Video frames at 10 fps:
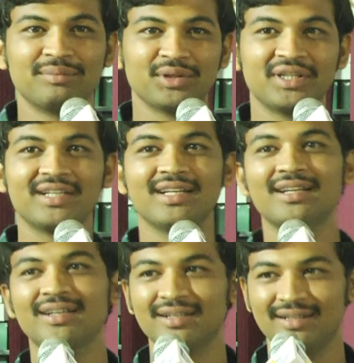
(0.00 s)
మొదట
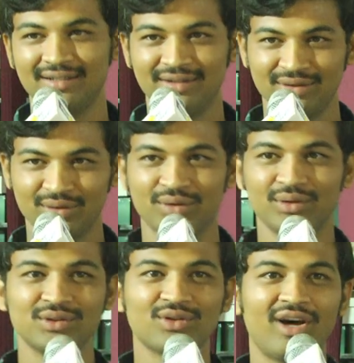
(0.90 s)

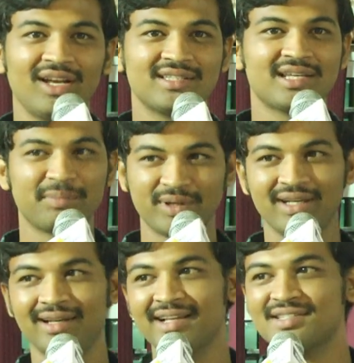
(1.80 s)
ఒకరోజు కాలేజ్ అయిపోయి
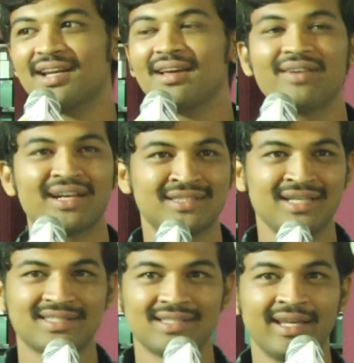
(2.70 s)
నేను లెక్చరర్గా వర్క్
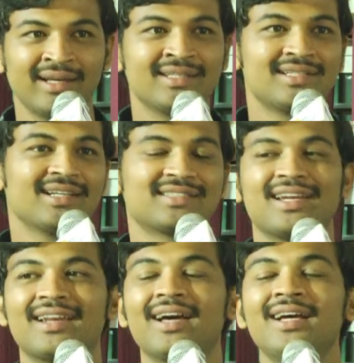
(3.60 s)
చేస్తున్నాను ఇంగ్లీష్
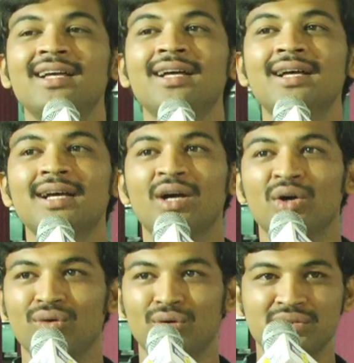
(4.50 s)
లెక్చరర్గా
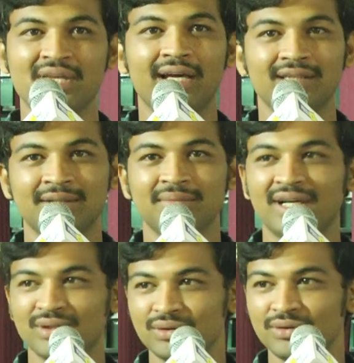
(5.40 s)
ఒకరోజు సాయంత్రం
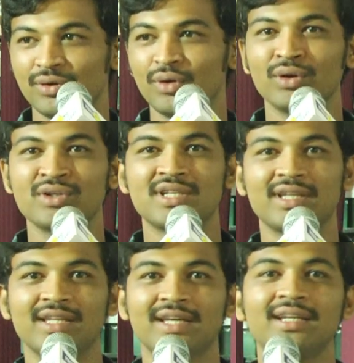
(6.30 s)
నాకు ఫోన్
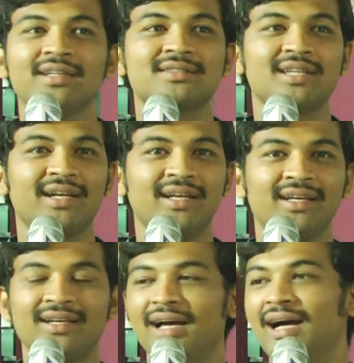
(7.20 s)
వచ్చింది సరే
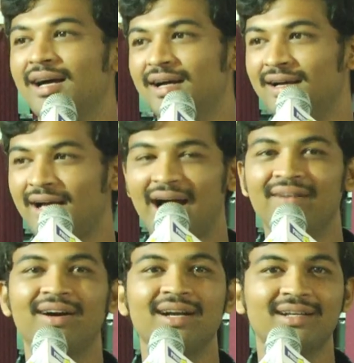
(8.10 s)

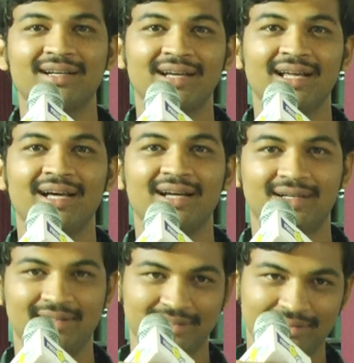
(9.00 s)
అవార్డు ఇట్లా
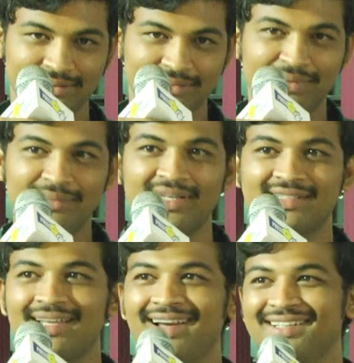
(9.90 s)
మిమ్మల్ని
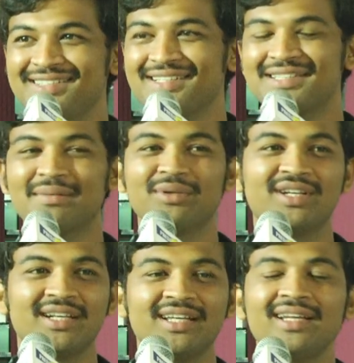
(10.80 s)
సెలెక్ట్ చేసాము
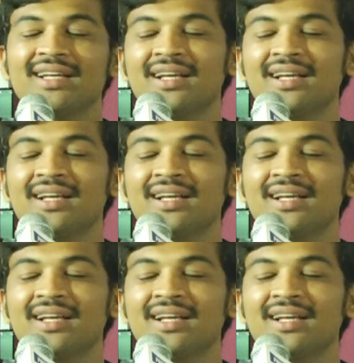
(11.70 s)
అంటే